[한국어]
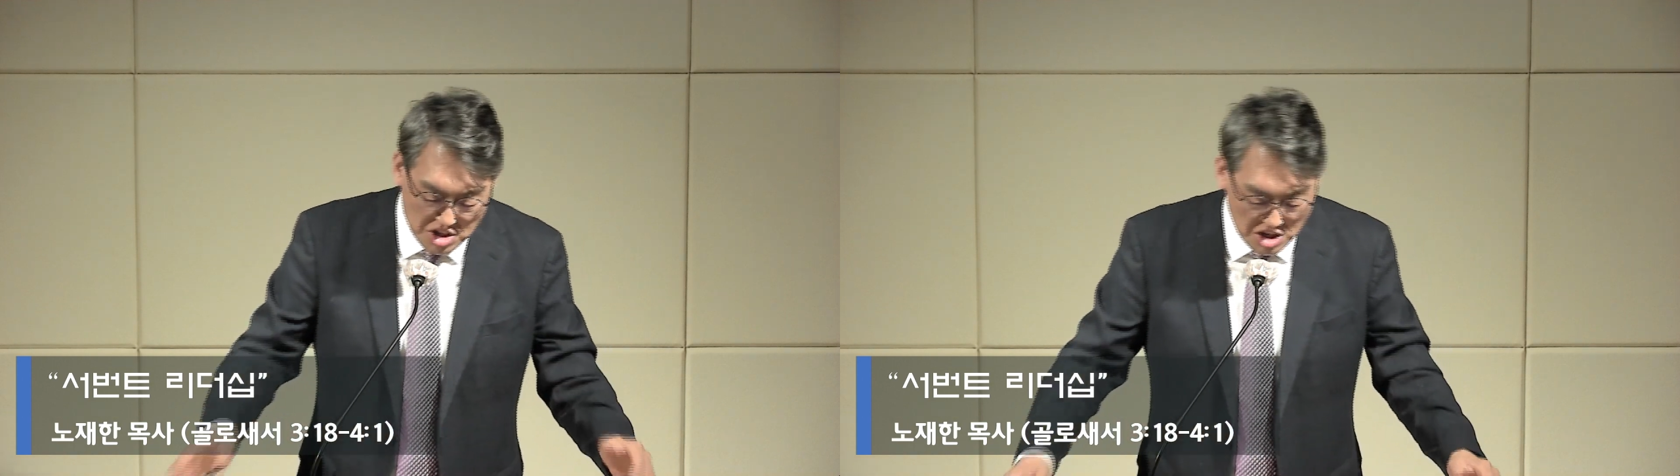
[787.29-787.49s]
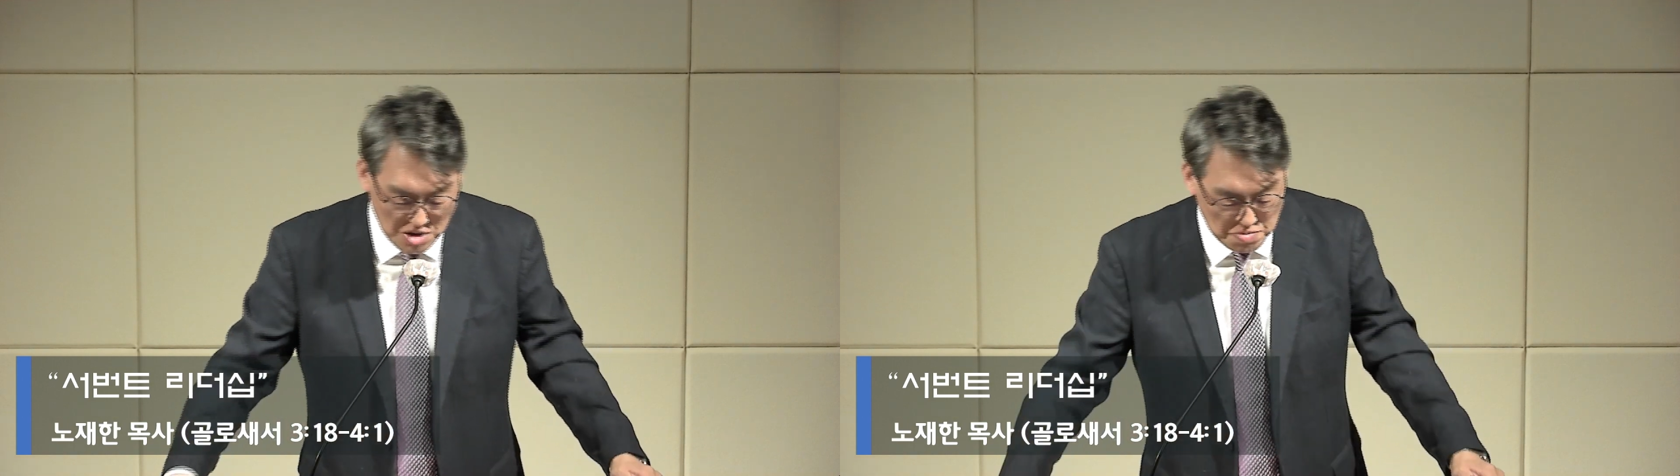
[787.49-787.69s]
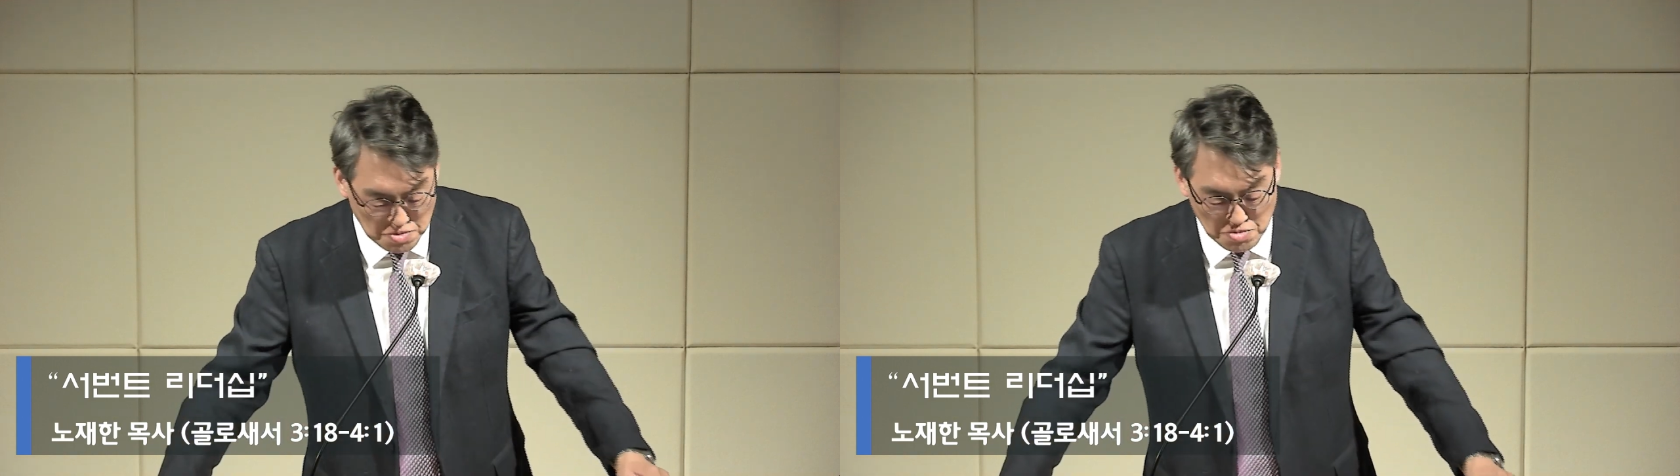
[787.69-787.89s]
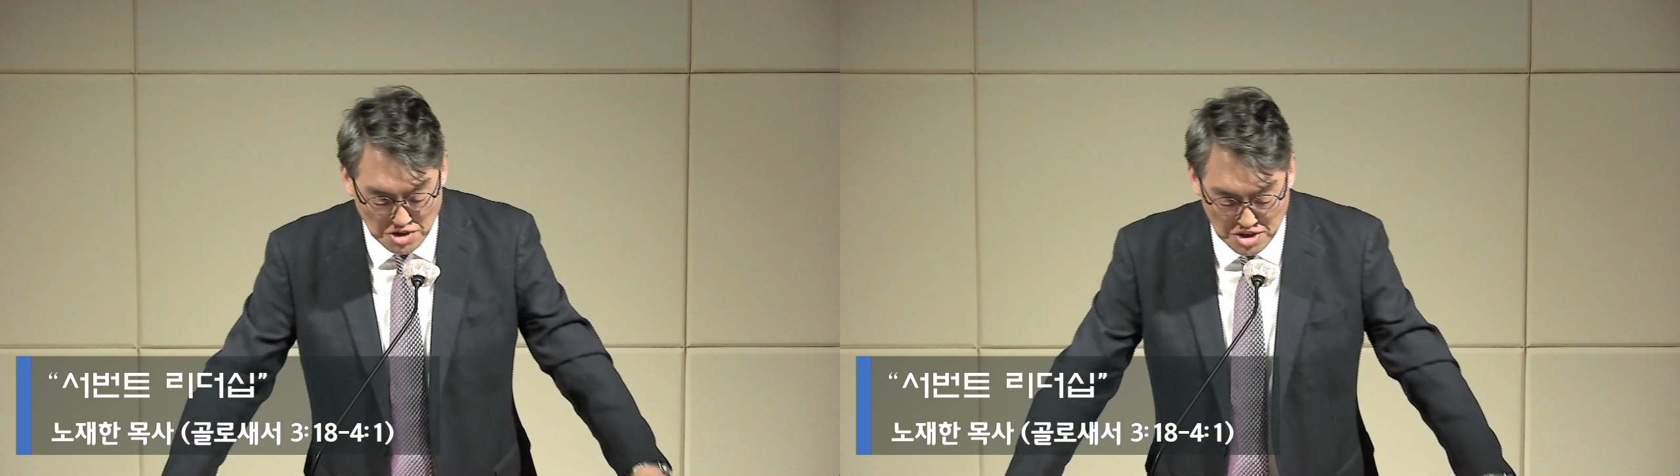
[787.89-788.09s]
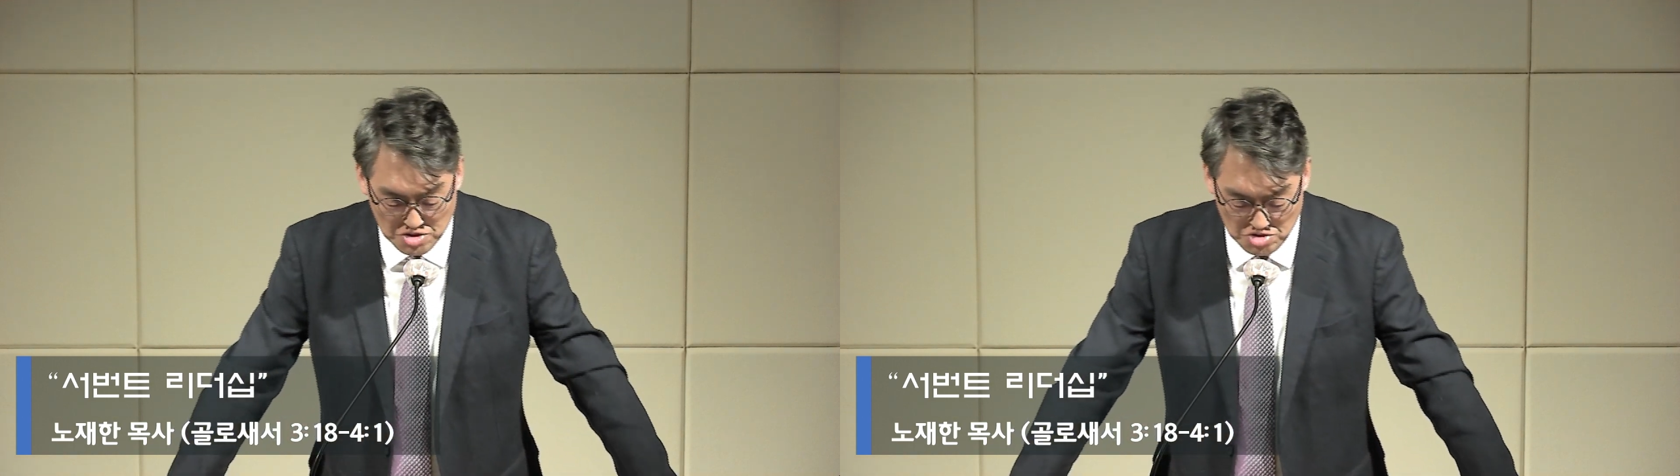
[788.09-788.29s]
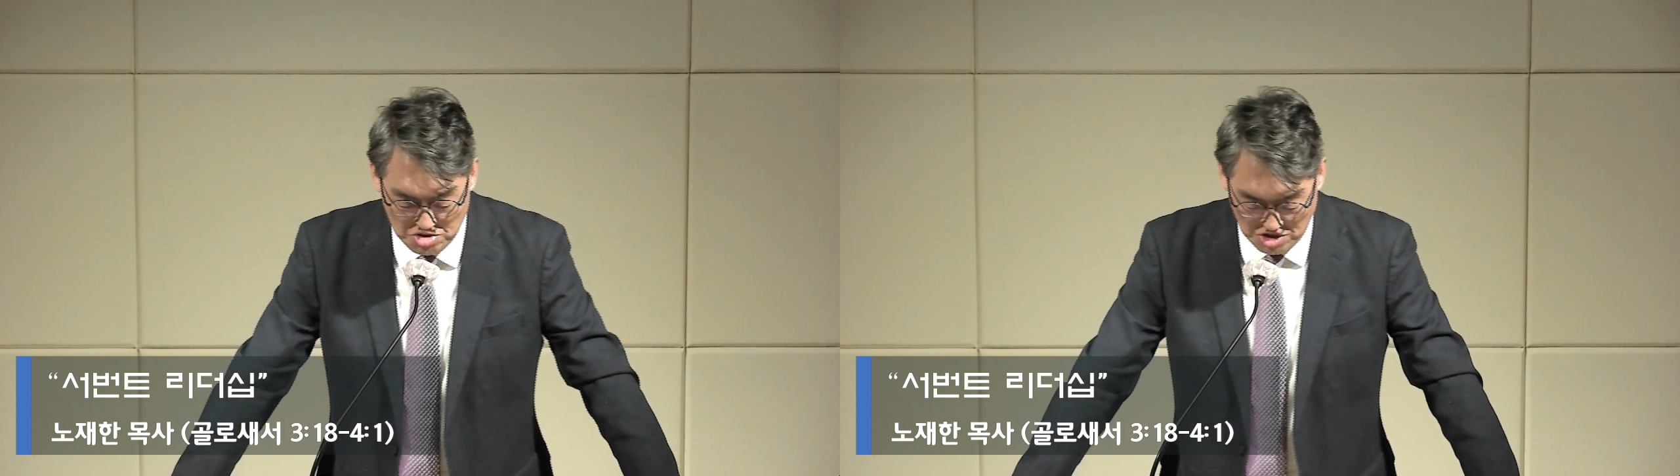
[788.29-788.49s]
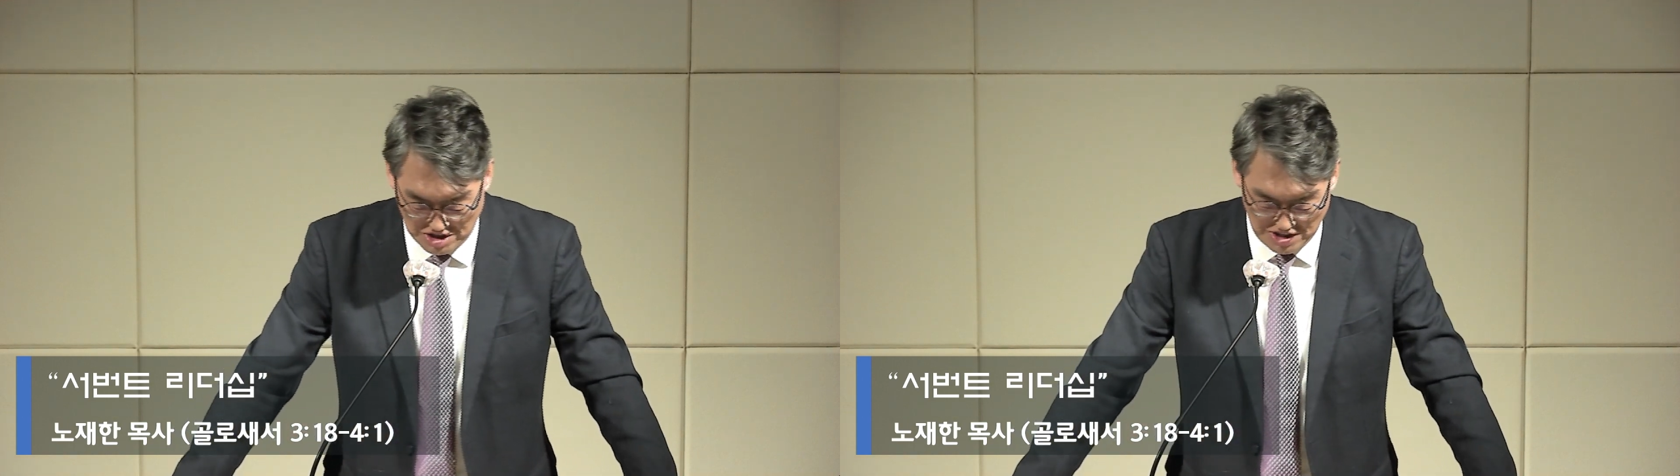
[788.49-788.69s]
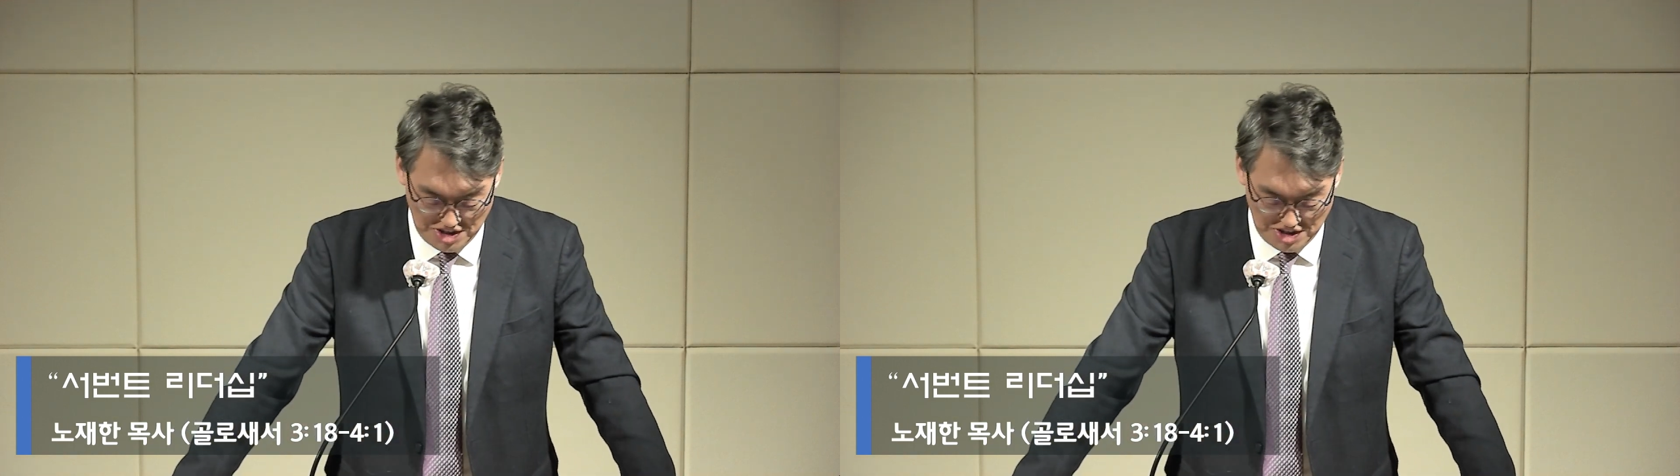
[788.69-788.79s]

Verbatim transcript: 일에 부모에게 순종하라.